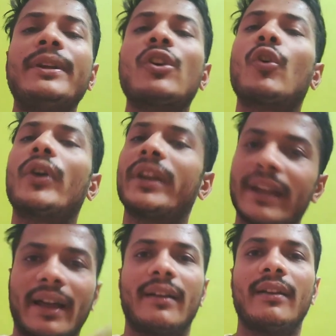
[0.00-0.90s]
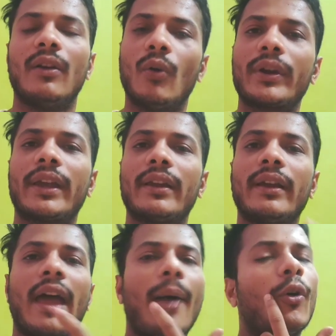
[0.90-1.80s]
ভিডিও করে না ওকে
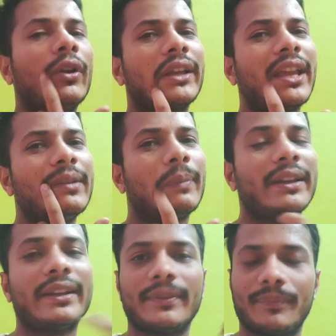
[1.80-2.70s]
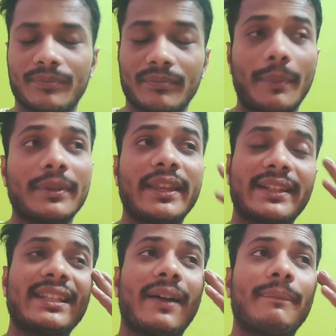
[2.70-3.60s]
এবং অনেকেই মানে আমি
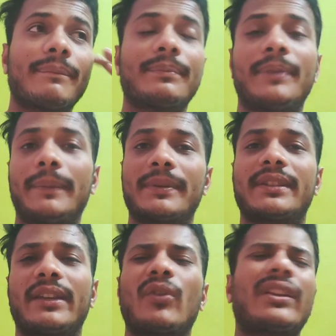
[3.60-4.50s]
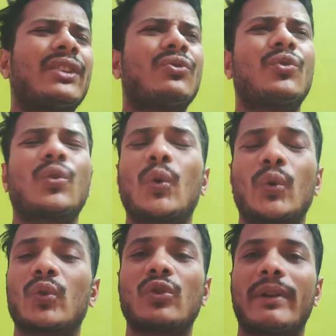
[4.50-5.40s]
দেখছিলাম ফ্যান পেজ থেকে অনেক কিছু ট্রোল
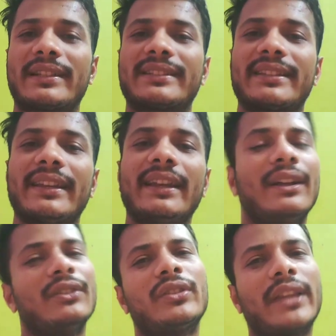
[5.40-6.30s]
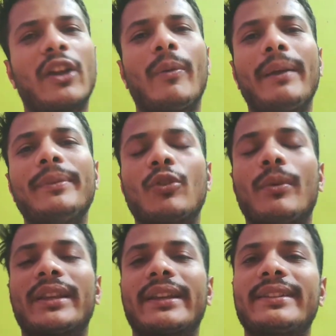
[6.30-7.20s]
ট্রোল সব আসছে তো দেখো ভাই আমি
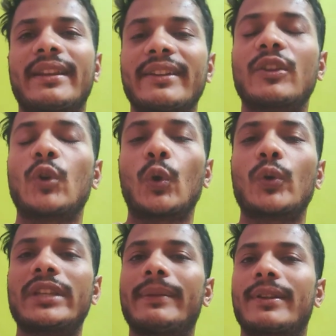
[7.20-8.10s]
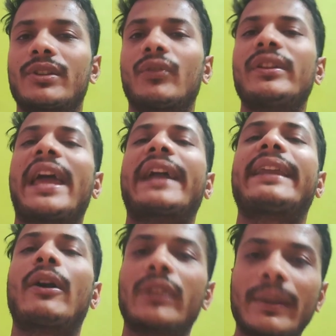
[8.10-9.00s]
তোমাদেরকে যা যা ট্রোল করছি এই মাসটা কোনো
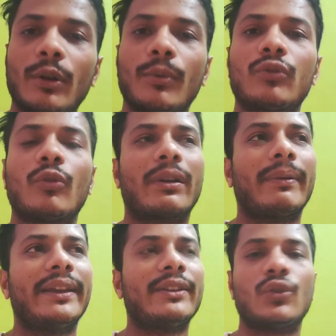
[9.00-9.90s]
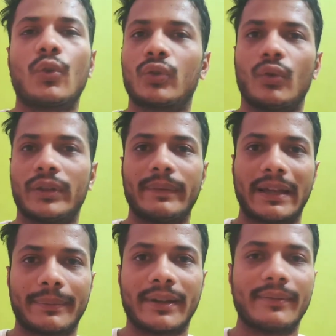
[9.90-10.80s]
একটা কথাই বলবো তোমার ভাই এর যোগ্য তো হতে
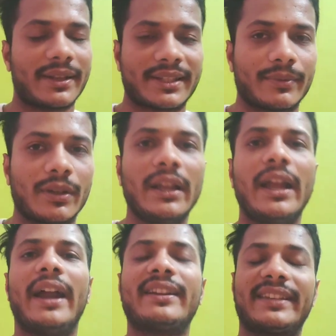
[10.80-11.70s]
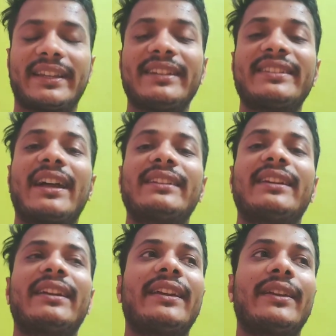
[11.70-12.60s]
পারবে না ফার্স্ট অফ অল অ্যান্ড সেকেন্ড যা
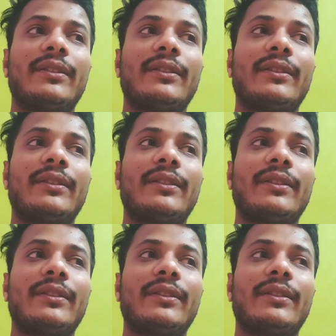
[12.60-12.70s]
যারা